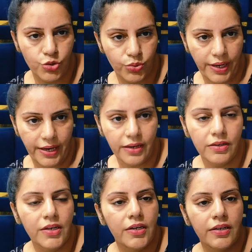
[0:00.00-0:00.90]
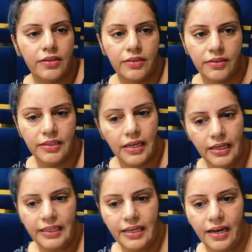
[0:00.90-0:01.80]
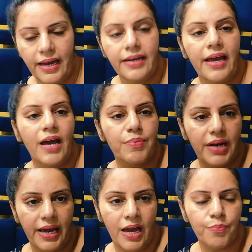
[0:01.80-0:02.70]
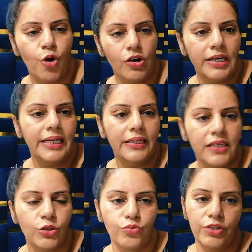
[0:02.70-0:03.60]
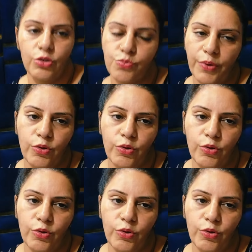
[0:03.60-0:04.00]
जो है घर लिया है नया बनाया है प्लॉट लिया था तो फिर उस